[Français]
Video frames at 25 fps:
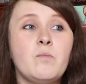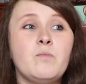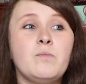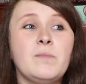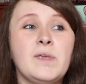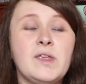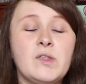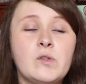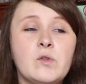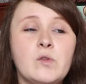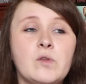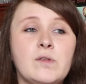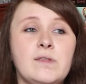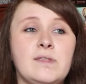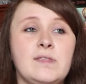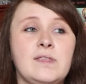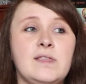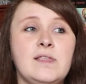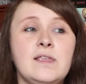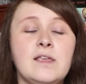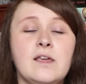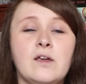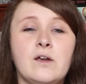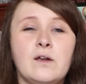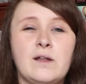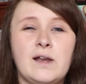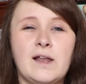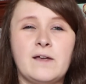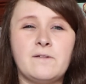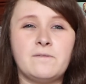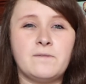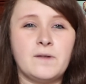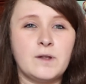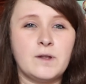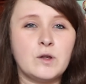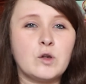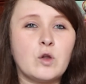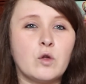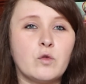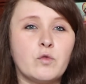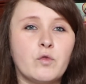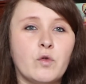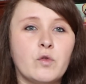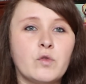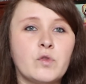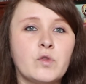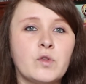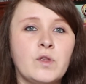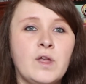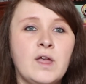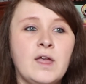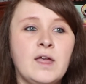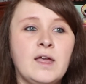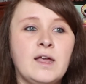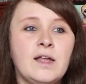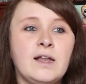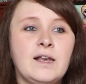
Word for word: mais aussi euh, la fin de l'enfance,